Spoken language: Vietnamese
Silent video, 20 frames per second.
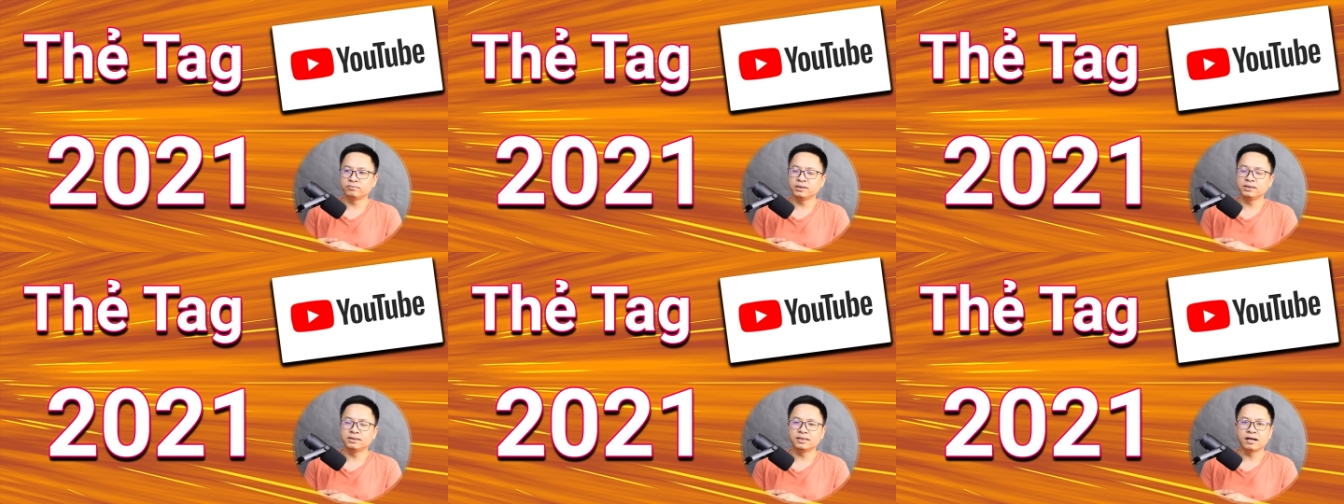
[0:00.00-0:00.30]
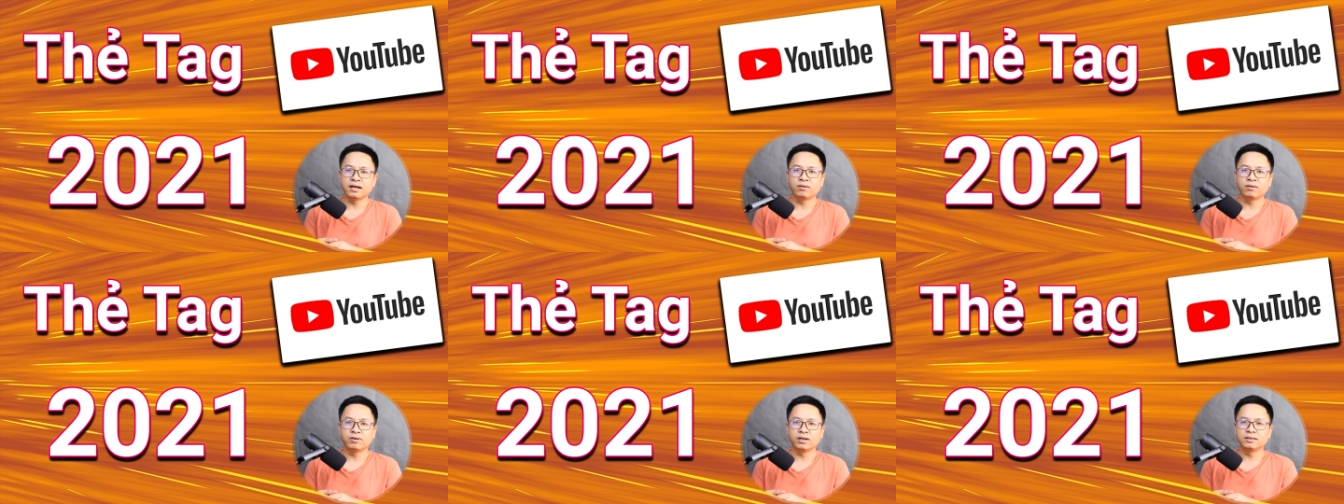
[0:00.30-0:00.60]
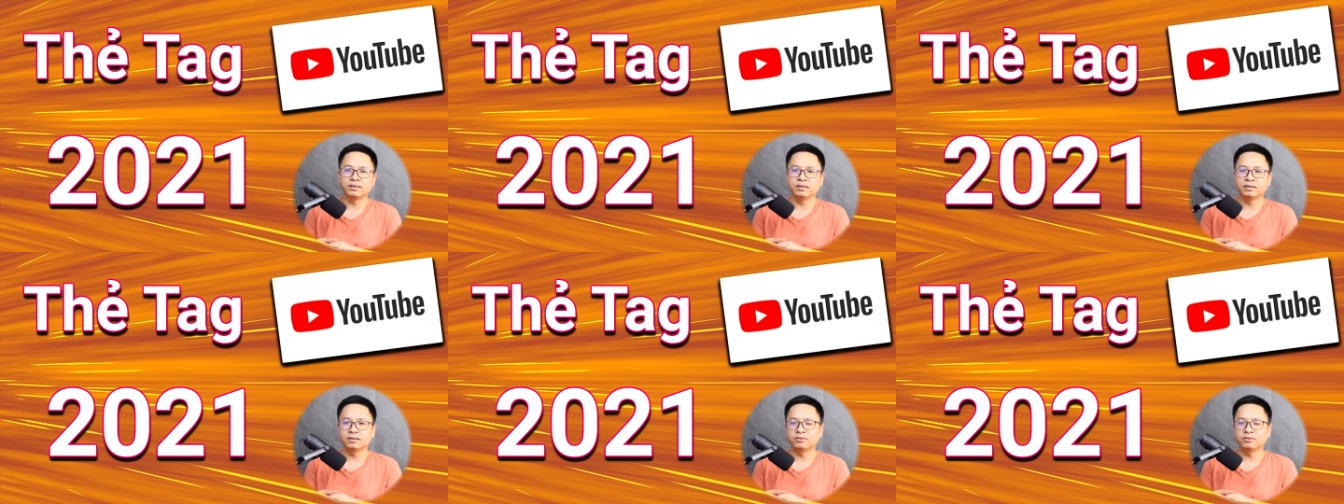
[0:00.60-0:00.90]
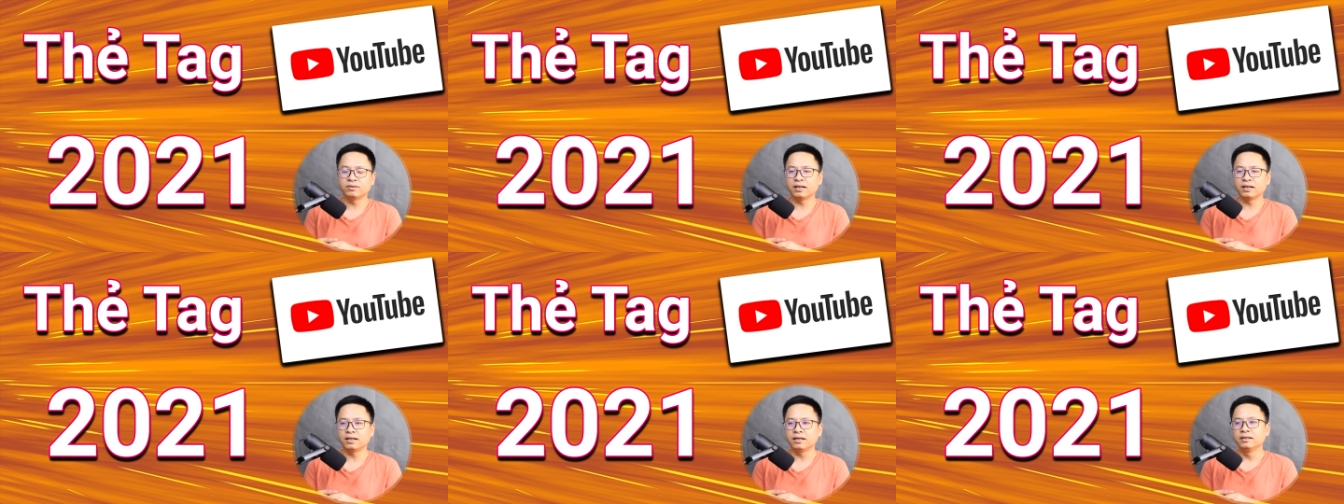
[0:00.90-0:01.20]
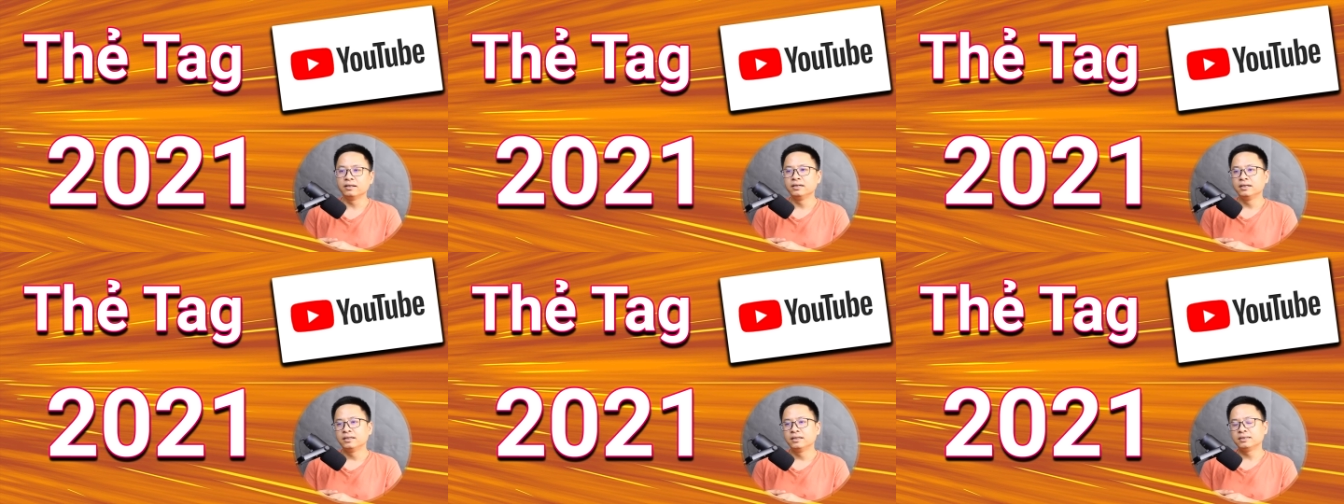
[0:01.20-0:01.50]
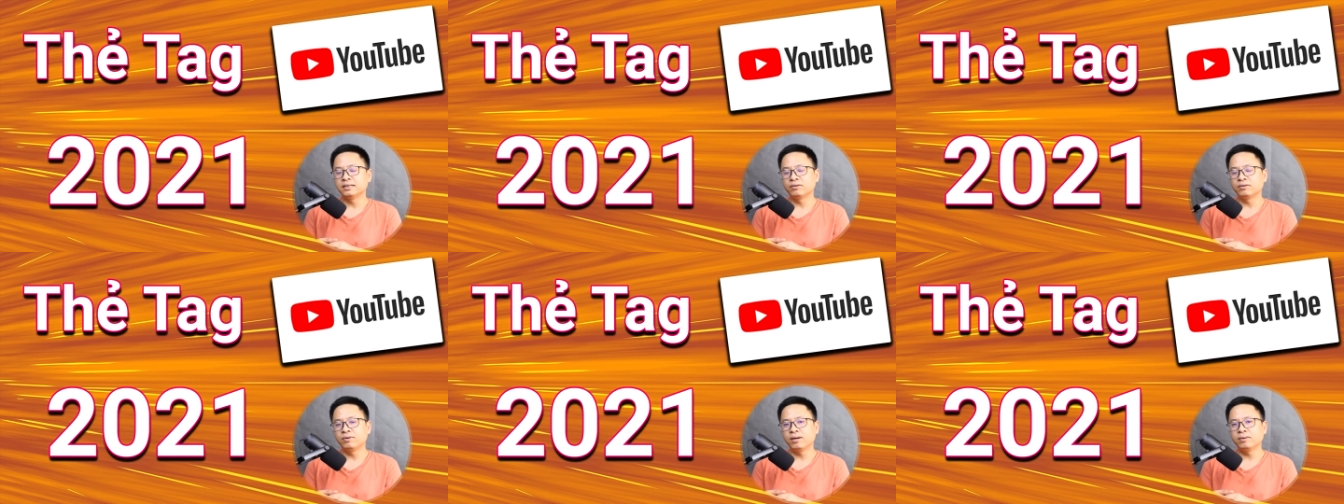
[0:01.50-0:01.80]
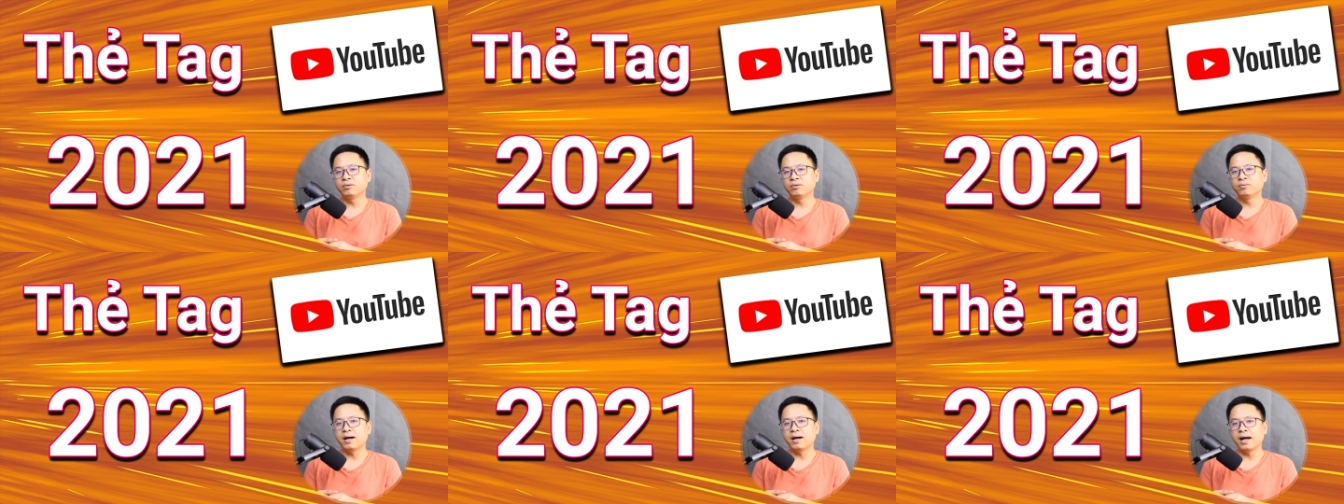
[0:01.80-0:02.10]
video các thứ hoặc là trang
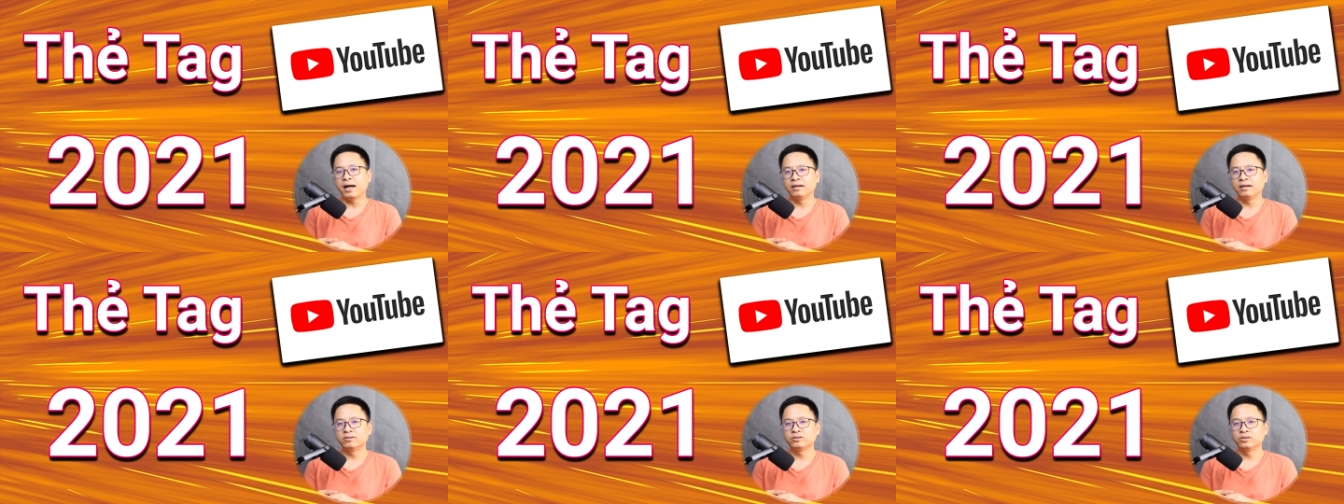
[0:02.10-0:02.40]
web của bạn